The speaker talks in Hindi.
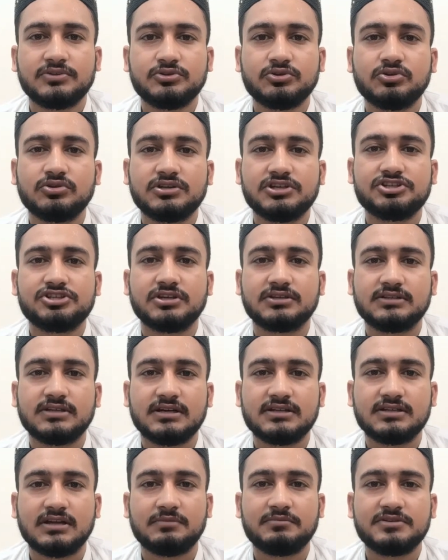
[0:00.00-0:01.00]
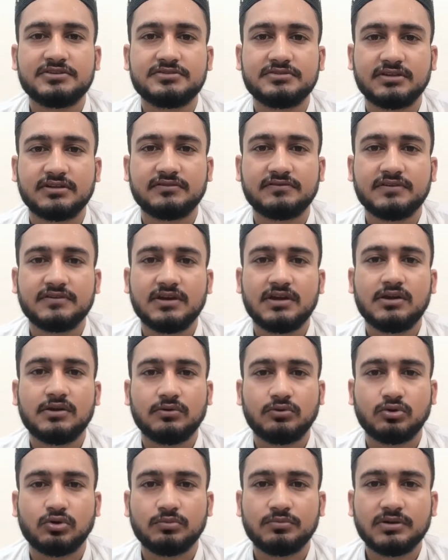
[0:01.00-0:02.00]
जो कि शैतान हमें सिर्फ
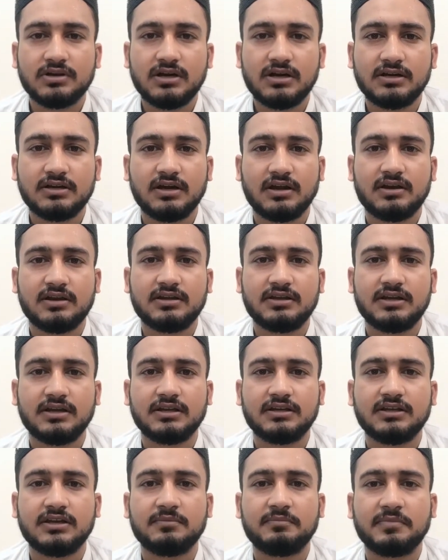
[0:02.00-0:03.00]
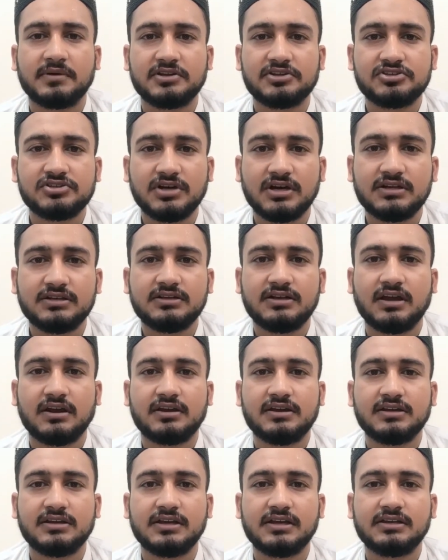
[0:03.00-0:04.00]
गुमराह करने के लिए परेशान
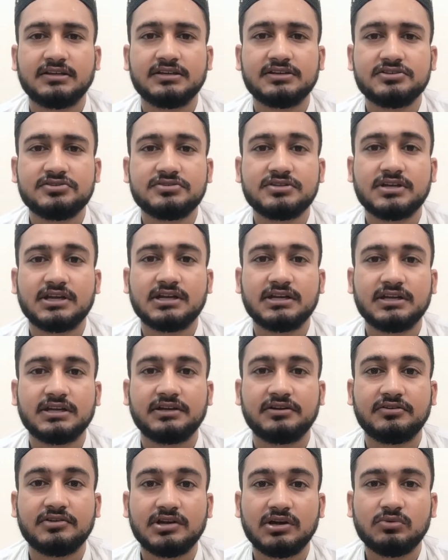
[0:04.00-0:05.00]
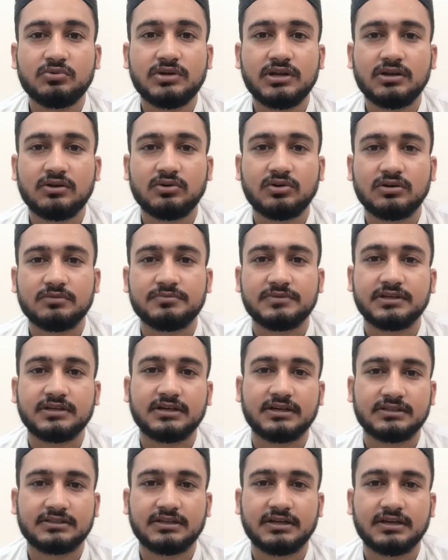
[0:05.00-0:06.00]
करने के लिए इस तरह के ड्राउने ख्वाब
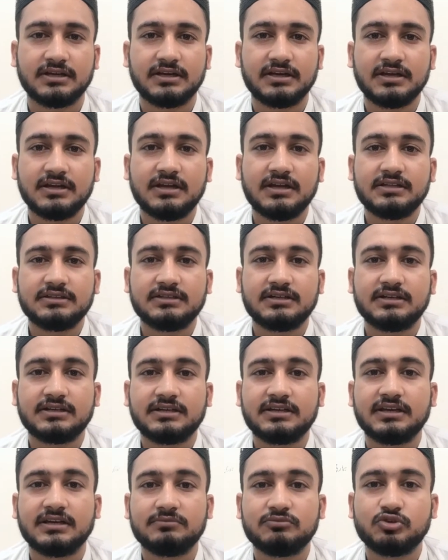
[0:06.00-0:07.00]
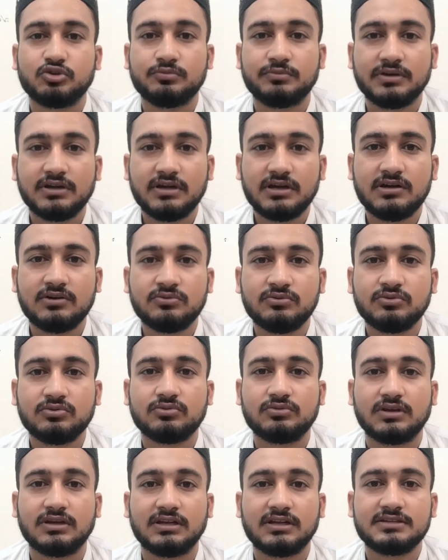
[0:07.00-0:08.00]
दिखाता है ताकि हम गुमराह हों
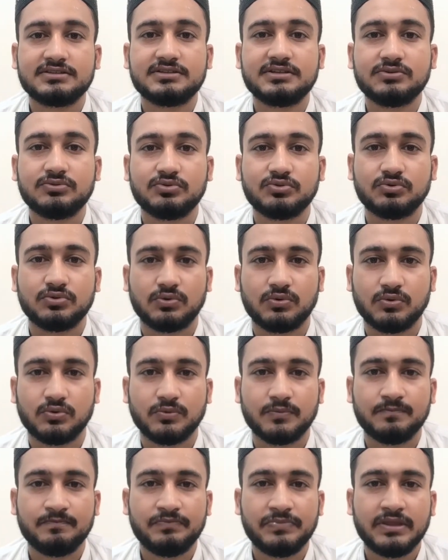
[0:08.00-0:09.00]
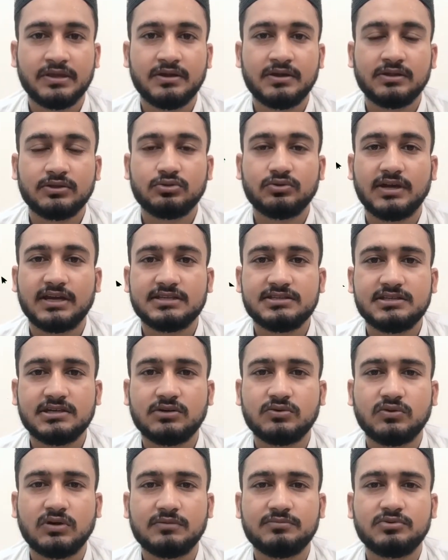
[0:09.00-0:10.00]
और अल्लाह से दूर हों तो ऐसे
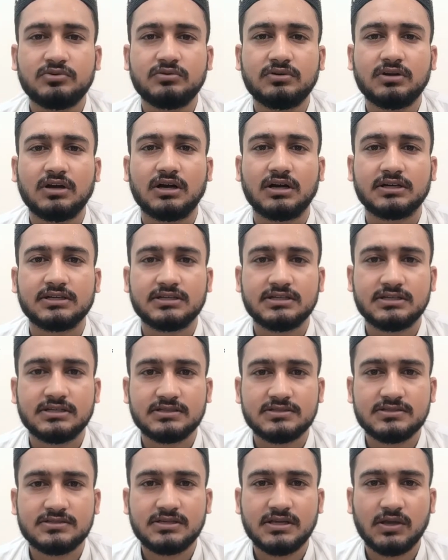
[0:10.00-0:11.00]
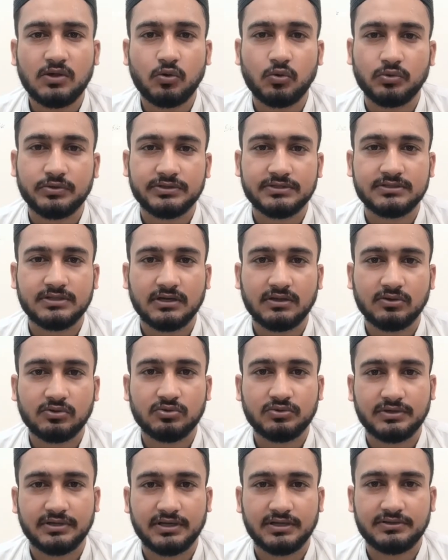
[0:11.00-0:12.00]
ख्वाबों का हकीकत से कोई
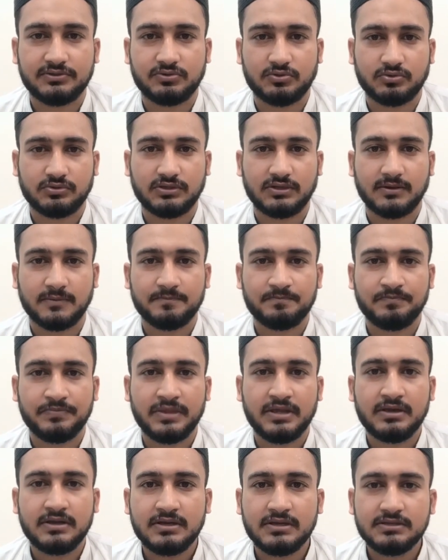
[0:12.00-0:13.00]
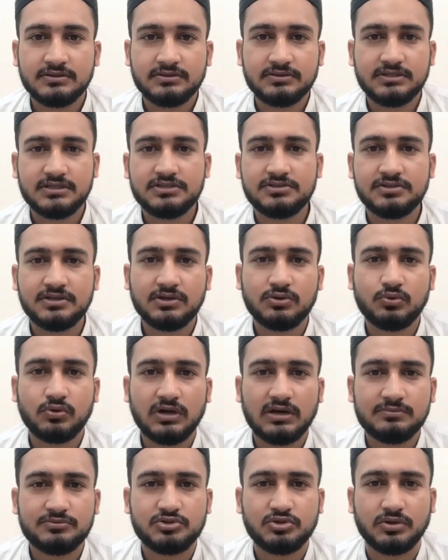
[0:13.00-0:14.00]
ताल्लुक नहीं होता तीसरे
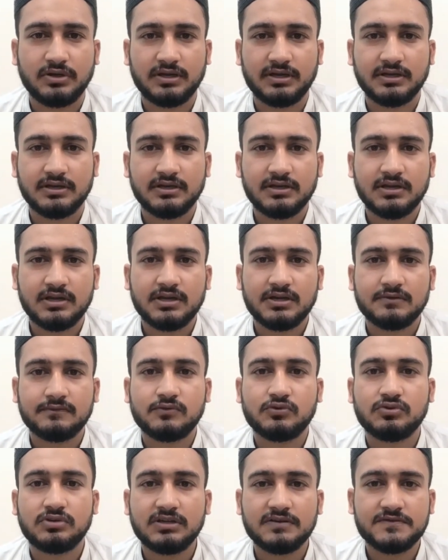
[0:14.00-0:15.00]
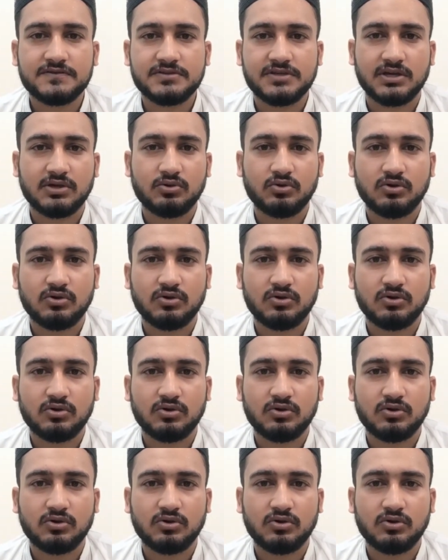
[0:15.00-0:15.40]
ख्वाब जो हैं वो नफ्स के